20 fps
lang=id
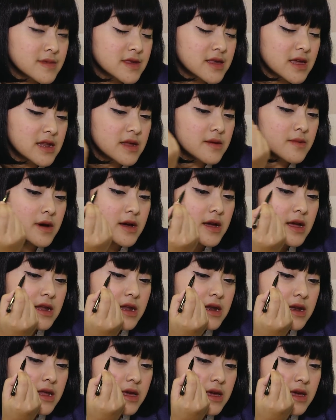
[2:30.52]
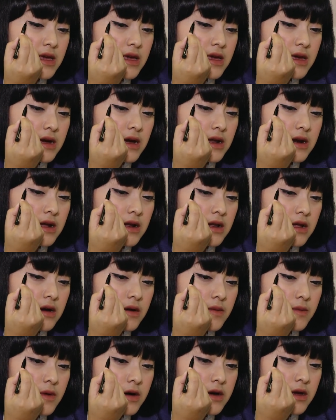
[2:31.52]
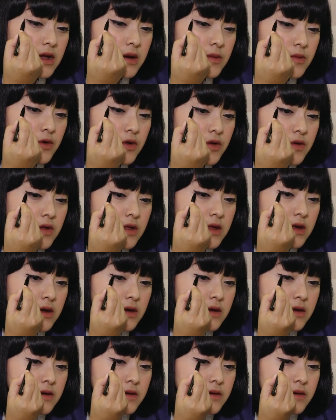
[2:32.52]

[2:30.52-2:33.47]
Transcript: Jadi bagian ini adalah bagian buntutnya.